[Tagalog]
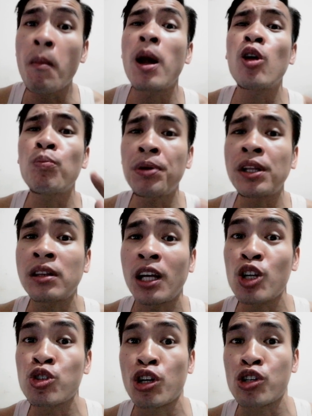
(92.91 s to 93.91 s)
malupit
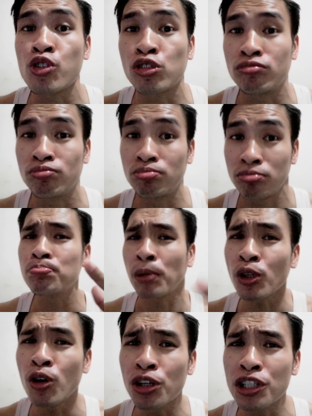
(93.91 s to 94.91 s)
na ilustrasyon.
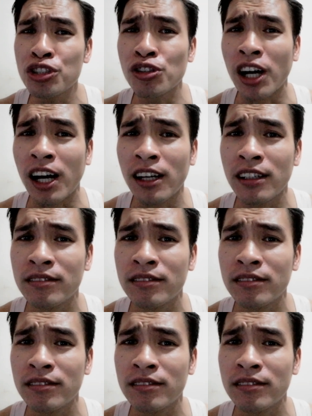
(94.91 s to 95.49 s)
Panoorin nyo ha.